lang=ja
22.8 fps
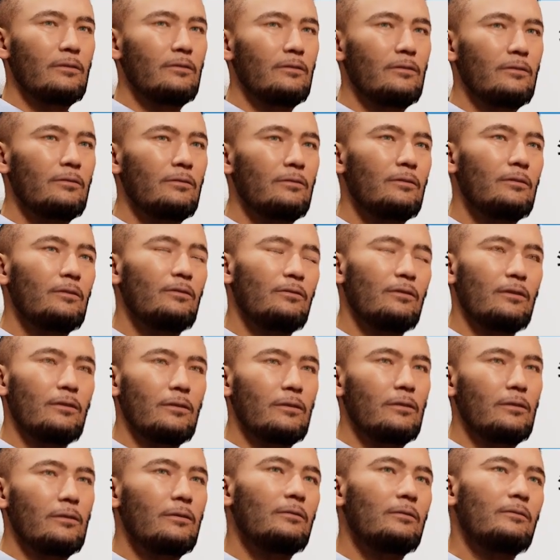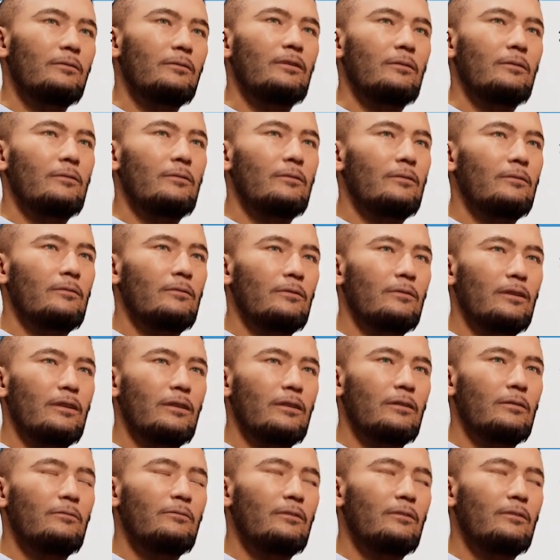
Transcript: コントローラーが使えますので、